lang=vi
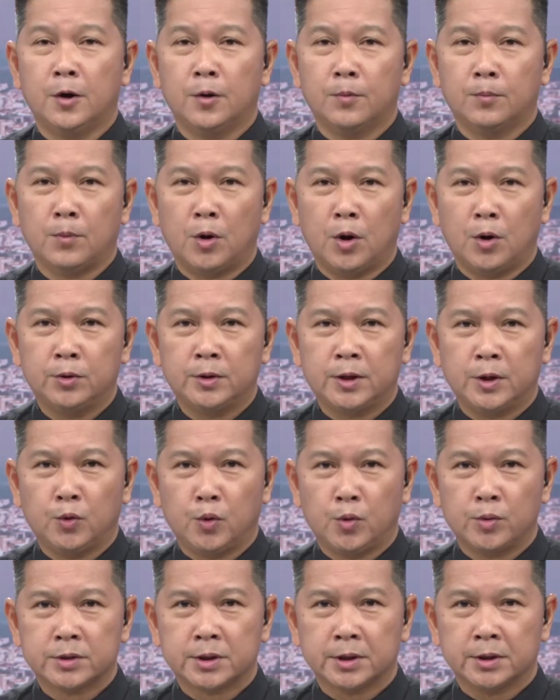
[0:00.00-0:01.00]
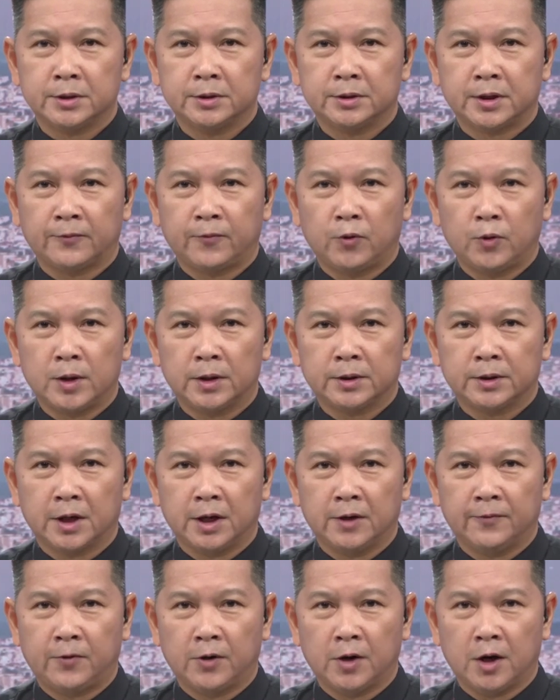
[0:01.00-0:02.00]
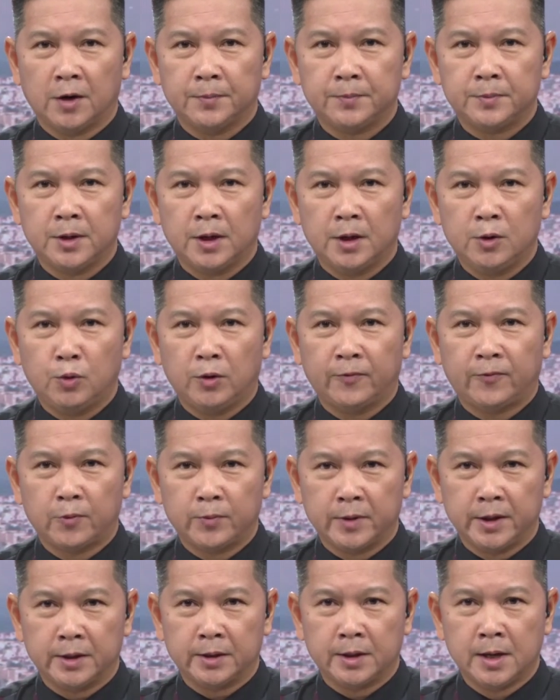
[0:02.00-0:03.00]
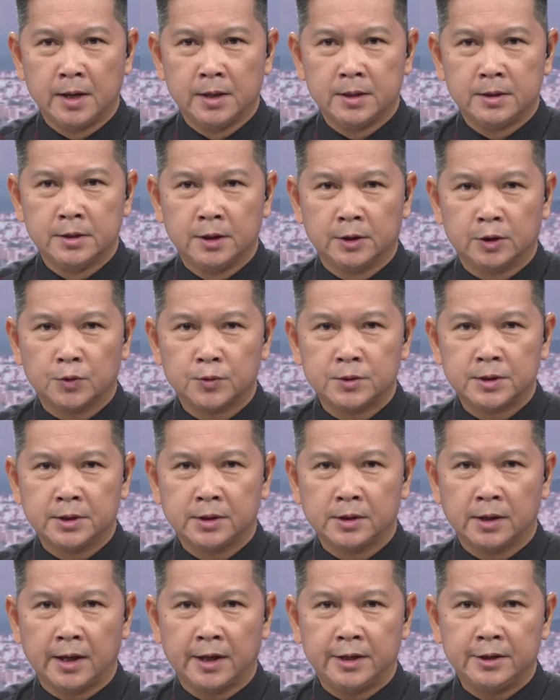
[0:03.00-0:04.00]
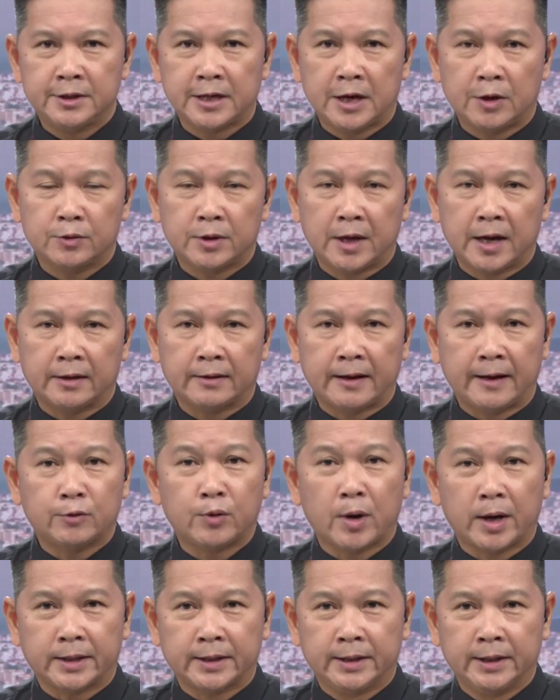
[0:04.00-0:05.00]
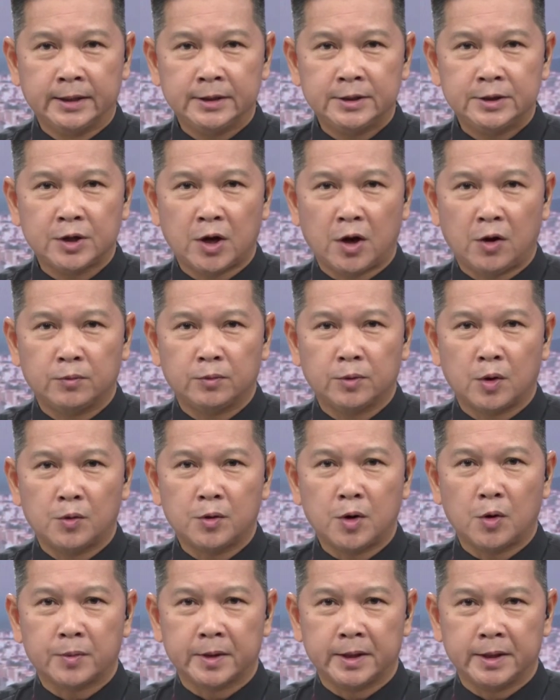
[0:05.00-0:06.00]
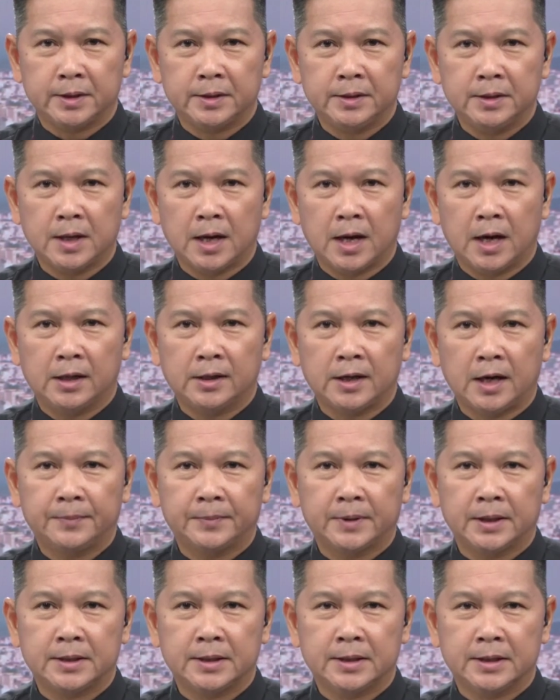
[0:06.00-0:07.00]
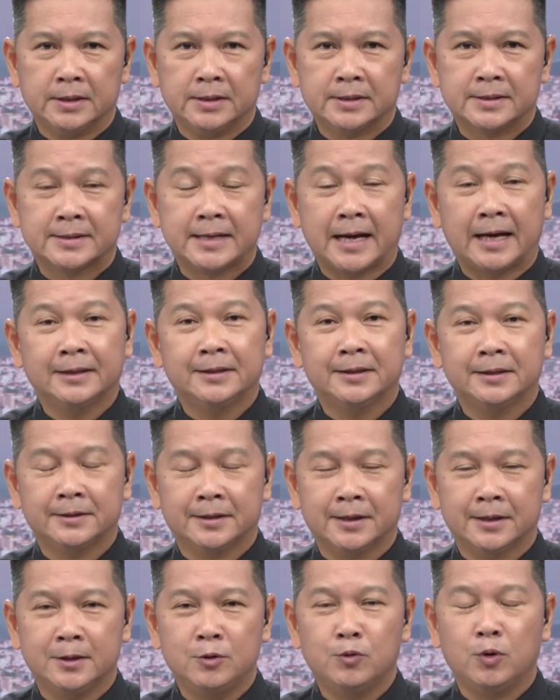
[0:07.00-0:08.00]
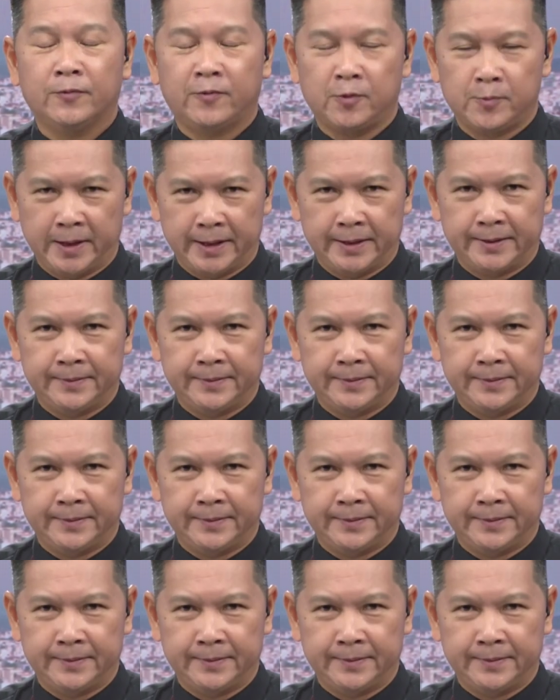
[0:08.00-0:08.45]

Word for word: Bộ Chỉ quân sự thành phố Cần Thơ phối hợp với huyện Phong Điền vừa tổ chức lễ trao nhà đại đoàn kết cho ông Đỗ Ngọc Hiển ở ấp Tân Nhân, xã Tân Thới, huyện Phong Điền.